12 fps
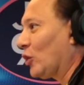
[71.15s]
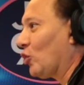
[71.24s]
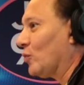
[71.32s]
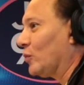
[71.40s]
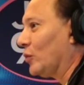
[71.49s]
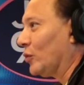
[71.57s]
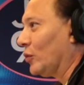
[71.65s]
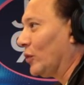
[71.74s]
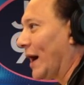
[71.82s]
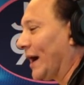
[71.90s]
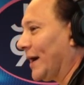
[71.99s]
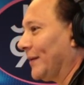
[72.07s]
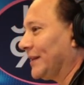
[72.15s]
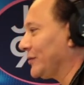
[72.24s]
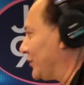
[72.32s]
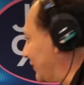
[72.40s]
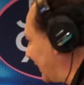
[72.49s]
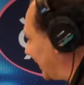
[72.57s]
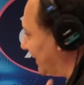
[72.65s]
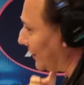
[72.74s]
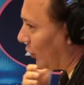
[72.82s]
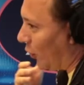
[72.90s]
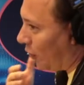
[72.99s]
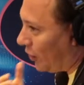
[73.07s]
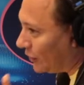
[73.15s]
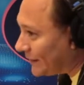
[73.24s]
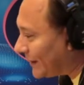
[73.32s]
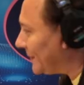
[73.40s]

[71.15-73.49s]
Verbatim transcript: como acaba de suceder otra